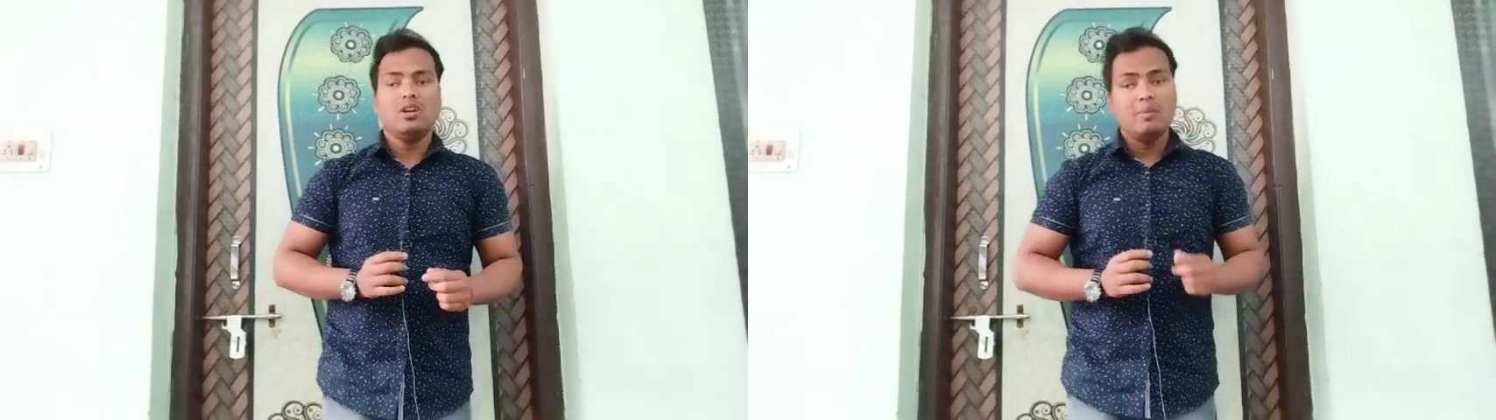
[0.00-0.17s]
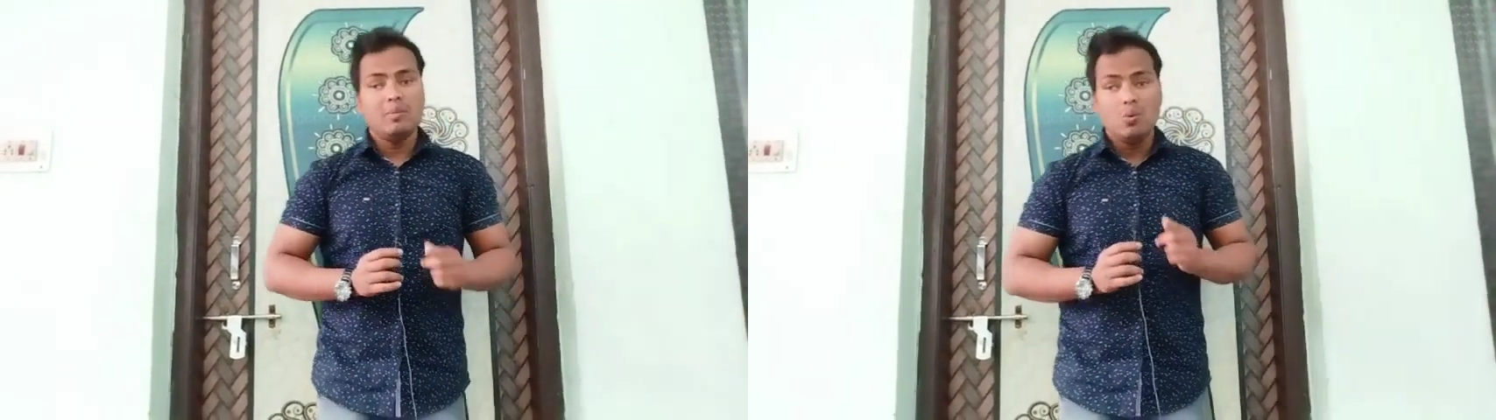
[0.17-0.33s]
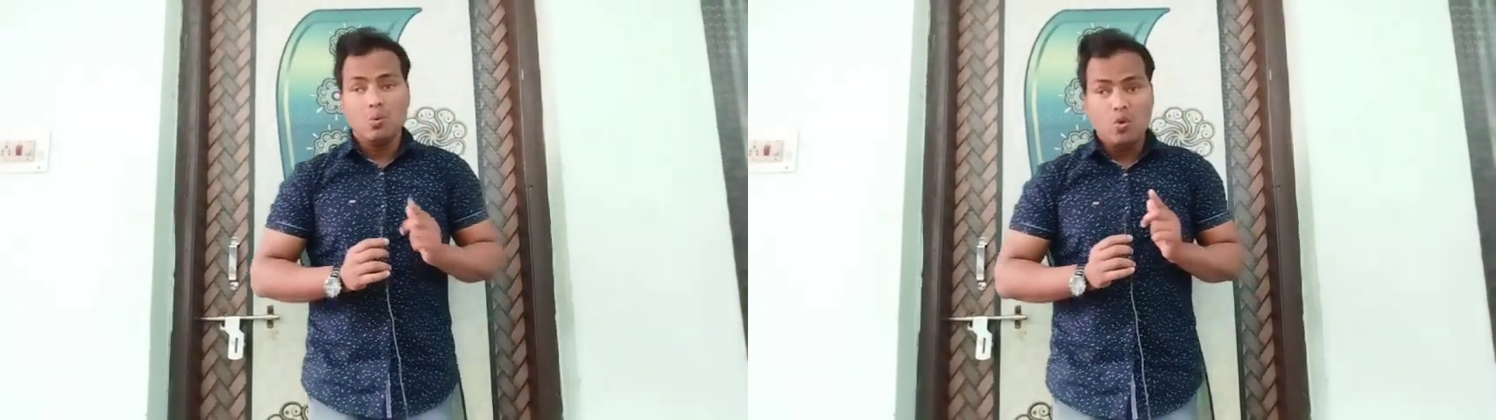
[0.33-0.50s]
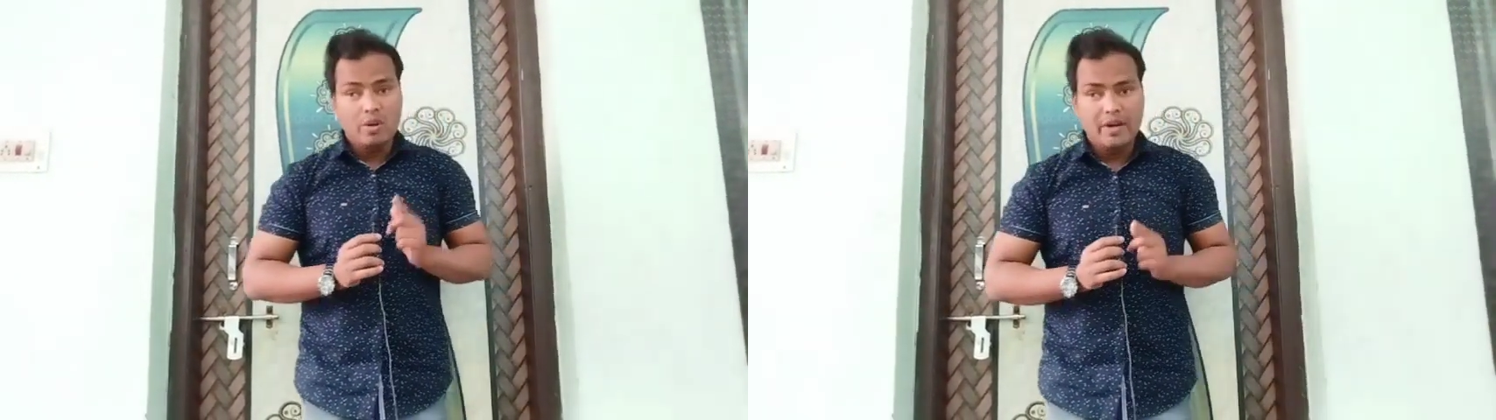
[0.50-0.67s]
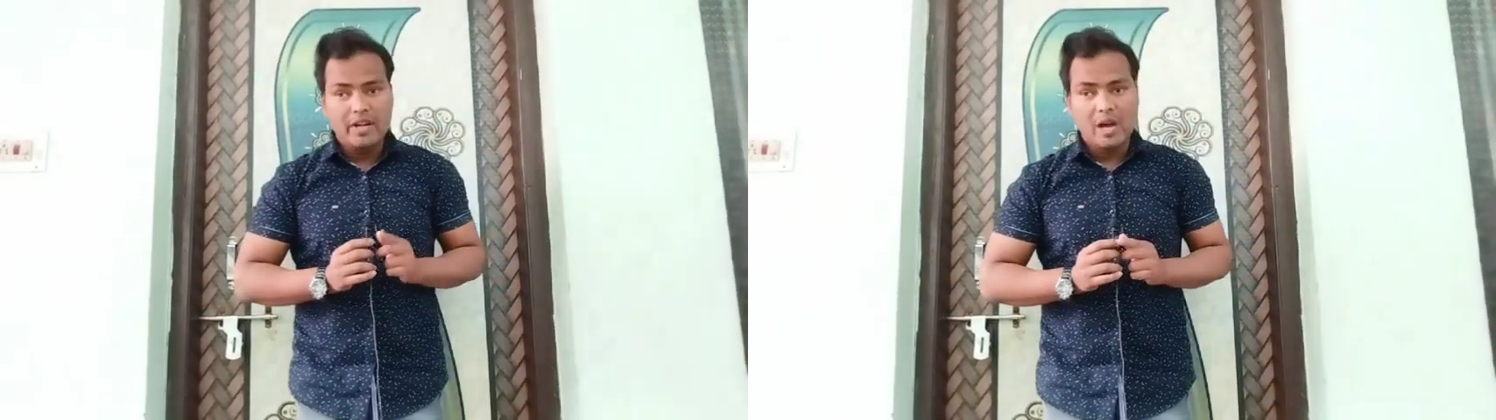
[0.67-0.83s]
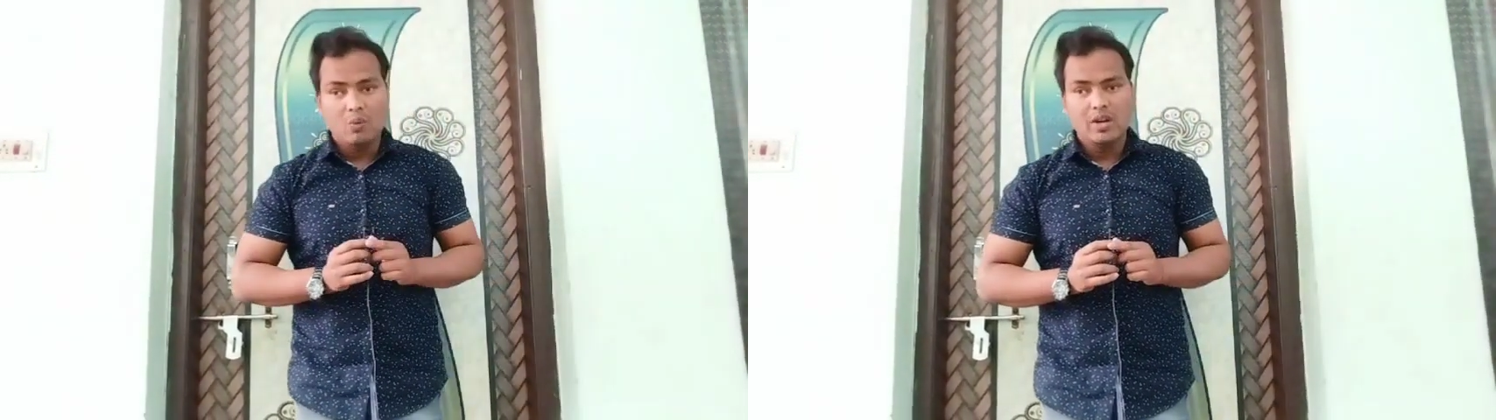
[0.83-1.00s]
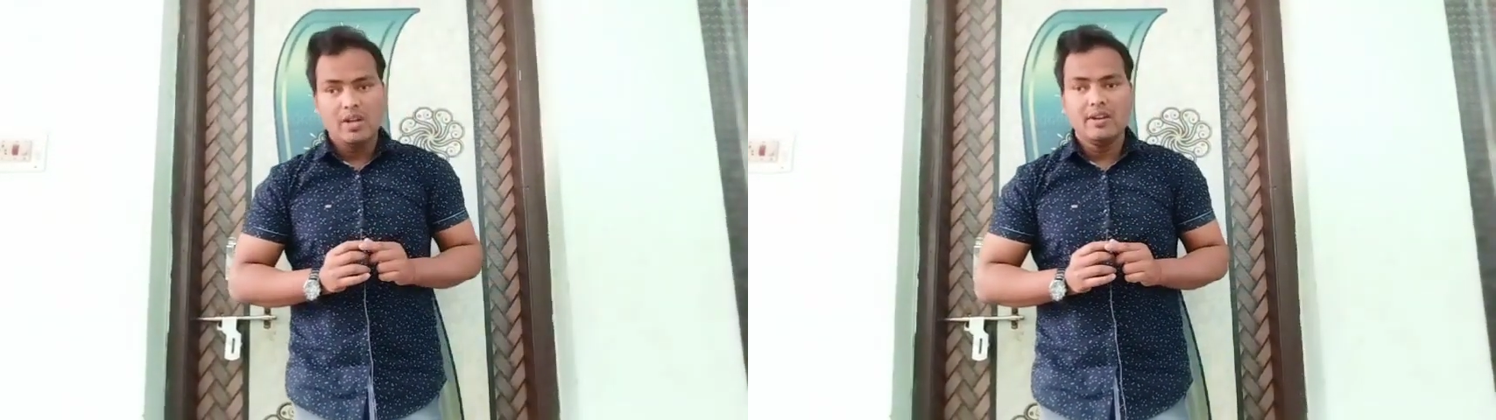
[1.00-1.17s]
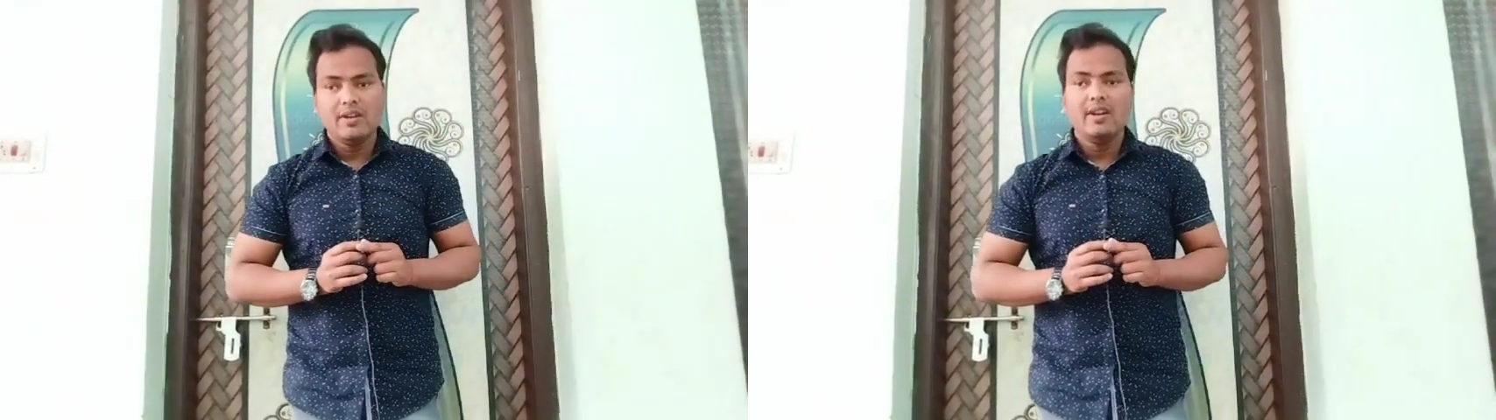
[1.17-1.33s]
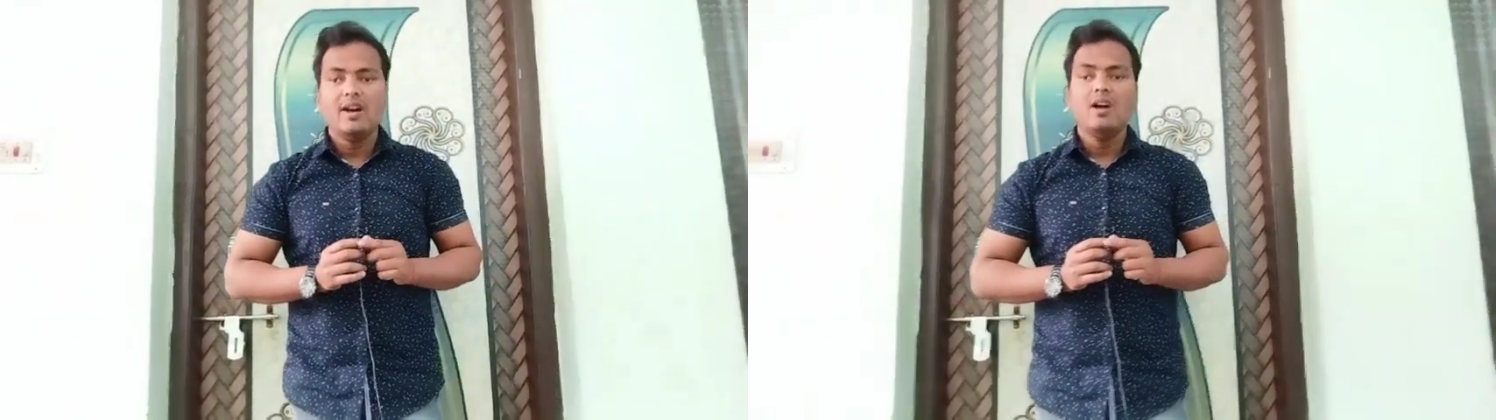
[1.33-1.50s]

आपको कोई भी डाउट नहीं रहेगा